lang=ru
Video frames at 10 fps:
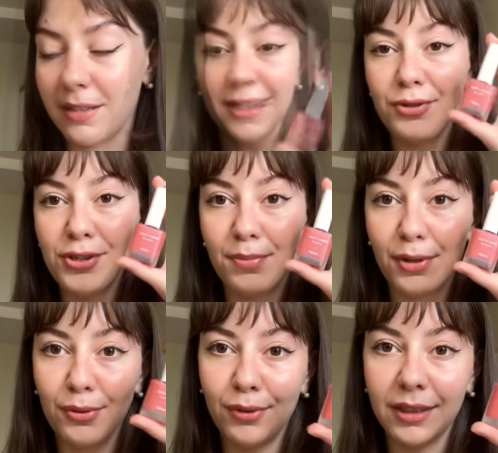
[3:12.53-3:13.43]
Следующий
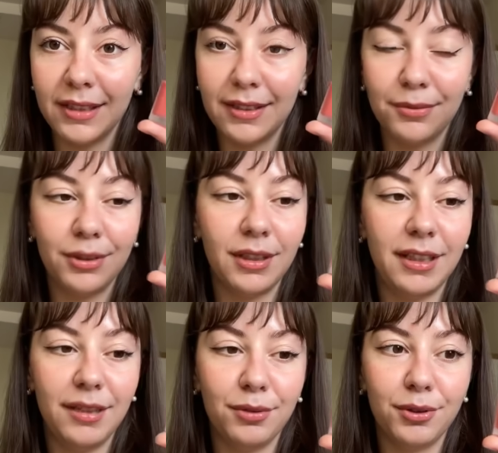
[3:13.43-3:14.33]
продукт это вот
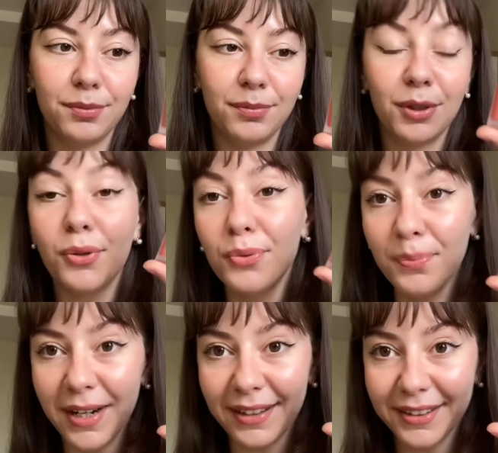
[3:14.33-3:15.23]
такие вот
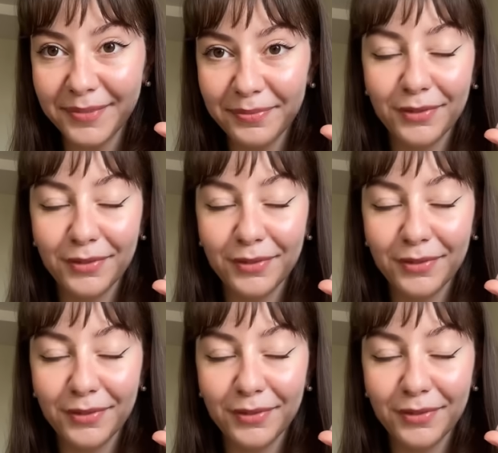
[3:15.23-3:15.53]
румяна.